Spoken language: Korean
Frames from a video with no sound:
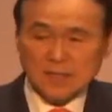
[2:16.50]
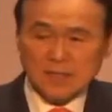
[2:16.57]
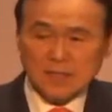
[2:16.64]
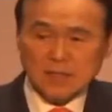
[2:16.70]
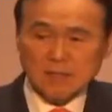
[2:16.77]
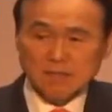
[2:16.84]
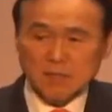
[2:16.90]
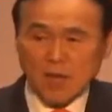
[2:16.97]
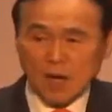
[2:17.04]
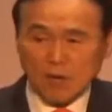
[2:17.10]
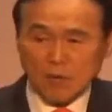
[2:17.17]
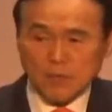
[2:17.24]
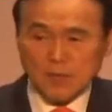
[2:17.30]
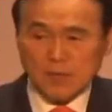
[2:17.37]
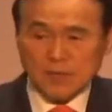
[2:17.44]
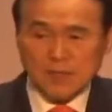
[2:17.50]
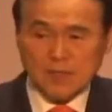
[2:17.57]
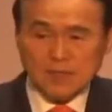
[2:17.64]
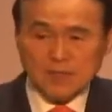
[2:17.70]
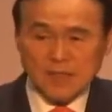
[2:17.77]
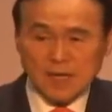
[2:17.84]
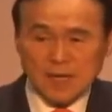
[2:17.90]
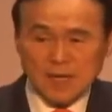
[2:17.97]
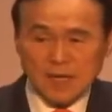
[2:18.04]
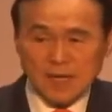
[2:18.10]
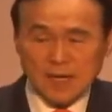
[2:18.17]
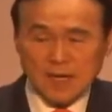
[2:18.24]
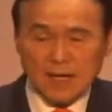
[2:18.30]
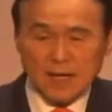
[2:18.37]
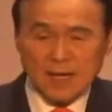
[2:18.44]
지금 야곱은 어디있냐
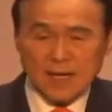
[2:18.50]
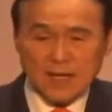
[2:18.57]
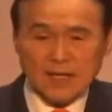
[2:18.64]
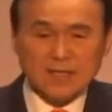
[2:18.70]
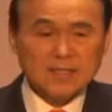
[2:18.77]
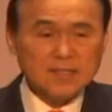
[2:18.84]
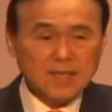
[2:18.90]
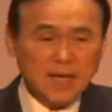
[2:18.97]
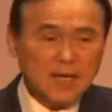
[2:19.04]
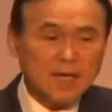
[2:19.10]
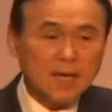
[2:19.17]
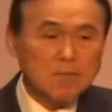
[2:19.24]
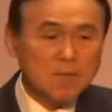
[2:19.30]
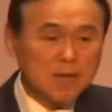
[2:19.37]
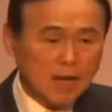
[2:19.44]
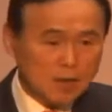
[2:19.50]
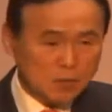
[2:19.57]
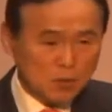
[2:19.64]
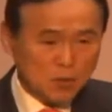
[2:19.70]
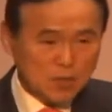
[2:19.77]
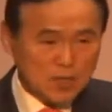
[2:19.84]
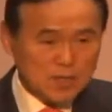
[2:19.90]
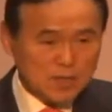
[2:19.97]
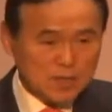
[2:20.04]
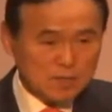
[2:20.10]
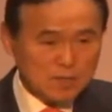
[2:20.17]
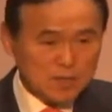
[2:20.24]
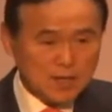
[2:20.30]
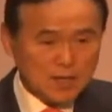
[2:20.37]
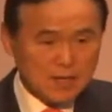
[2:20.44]
세겜이라는 곳에
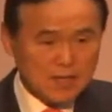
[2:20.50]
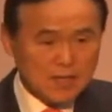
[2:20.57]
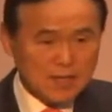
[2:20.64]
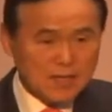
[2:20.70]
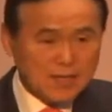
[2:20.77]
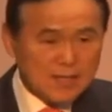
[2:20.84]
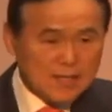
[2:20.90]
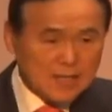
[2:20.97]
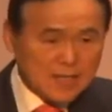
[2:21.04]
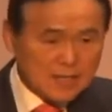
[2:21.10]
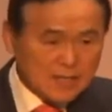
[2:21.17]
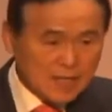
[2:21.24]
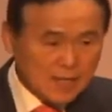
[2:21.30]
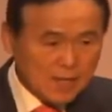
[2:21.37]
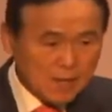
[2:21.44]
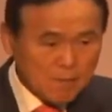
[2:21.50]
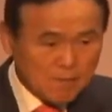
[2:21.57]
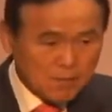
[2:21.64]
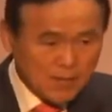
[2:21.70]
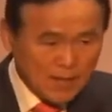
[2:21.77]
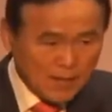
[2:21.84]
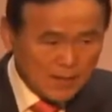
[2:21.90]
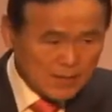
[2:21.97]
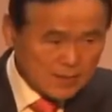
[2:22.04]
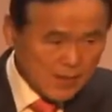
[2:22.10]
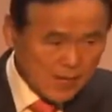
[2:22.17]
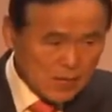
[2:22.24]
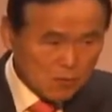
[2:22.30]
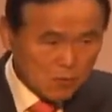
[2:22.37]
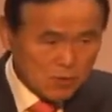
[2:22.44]
있습니다. 세겜 땅에
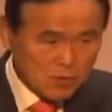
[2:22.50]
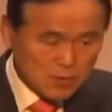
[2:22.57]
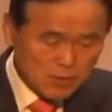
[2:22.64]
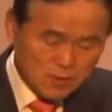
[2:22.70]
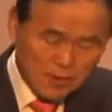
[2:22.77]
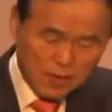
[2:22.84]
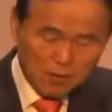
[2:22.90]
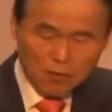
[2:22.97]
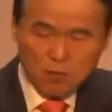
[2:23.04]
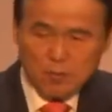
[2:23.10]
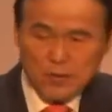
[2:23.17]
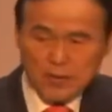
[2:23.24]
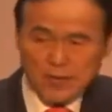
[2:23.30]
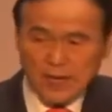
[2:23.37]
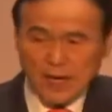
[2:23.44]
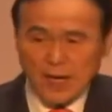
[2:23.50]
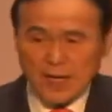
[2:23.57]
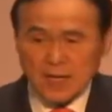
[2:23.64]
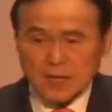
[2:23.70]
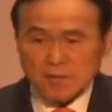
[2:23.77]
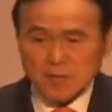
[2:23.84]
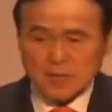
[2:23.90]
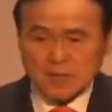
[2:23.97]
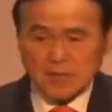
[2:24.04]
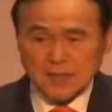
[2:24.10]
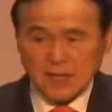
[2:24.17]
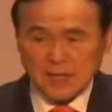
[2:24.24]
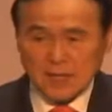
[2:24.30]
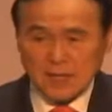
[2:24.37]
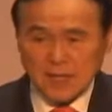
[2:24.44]
살고 있는 야곱에게 하나님께서
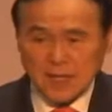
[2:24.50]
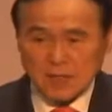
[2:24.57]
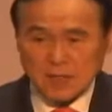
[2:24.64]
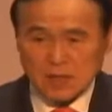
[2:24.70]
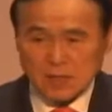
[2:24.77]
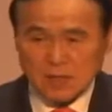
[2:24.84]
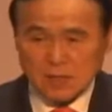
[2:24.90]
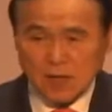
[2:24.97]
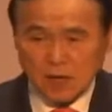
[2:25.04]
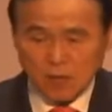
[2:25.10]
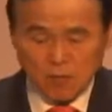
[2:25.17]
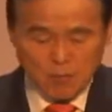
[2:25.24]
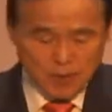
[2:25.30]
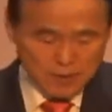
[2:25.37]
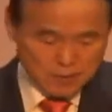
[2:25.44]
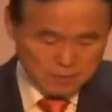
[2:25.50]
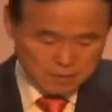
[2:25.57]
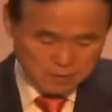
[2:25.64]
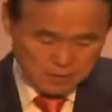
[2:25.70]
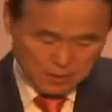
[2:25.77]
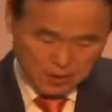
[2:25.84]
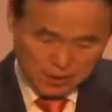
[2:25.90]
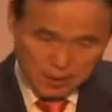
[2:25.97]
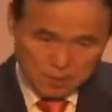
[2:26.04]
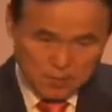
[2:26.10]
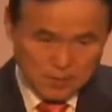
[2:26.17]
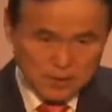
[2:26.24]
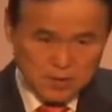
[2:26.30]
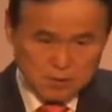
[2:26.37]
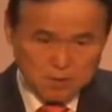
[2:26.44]
나타나셔서 야곱아 너
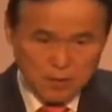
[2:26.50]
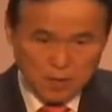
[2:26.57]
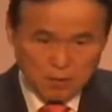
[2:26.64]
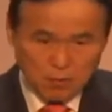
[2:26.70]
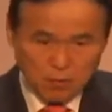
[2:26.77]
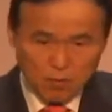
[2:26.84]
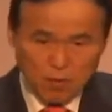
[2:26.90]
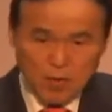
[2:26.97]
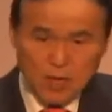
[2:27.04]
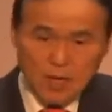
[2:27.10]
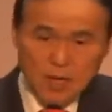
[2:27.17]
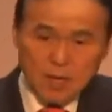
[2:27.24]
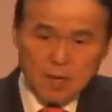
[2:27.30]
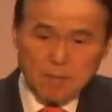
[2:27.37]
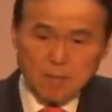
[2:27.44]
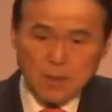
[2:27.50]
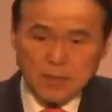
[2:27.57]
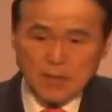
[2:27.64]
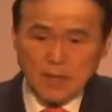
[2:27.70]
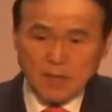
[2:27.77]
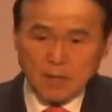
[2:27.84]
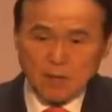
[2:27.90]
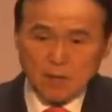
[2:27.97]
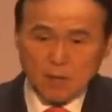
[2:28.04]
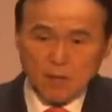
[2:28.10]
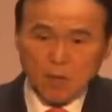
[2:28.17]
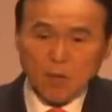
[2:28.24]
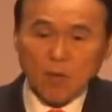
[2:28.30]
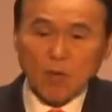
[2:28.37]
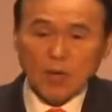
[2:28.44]
세겜에 있지 말고 베델로
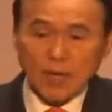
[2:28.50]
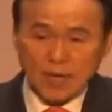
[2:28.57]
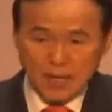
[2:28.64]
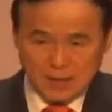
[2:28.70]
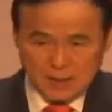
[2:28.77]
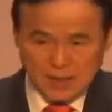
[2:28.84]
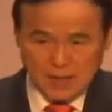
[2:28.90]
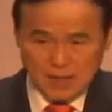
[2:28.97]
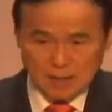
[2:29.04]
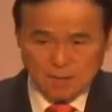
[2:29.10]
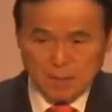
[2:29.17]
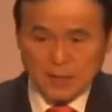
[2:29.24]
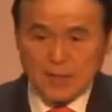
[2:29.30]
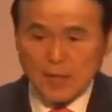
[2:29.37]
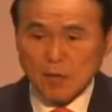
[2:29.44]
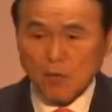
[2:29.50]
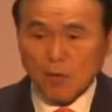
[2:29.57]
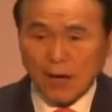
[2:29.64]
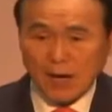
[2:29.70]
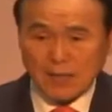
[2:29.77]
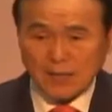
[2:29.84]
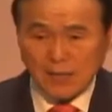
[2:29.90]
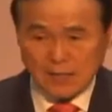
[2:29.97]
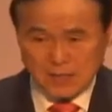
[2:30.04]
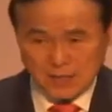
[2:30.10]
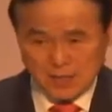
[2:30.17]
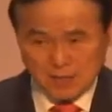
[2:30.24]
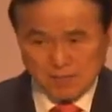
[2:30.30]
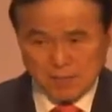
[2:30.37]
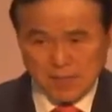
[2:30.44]
올라가거라. 베델로 가거라는
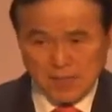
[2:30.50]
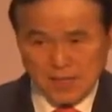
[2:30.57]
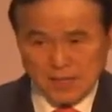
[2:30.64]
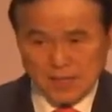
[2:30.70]
것입니다.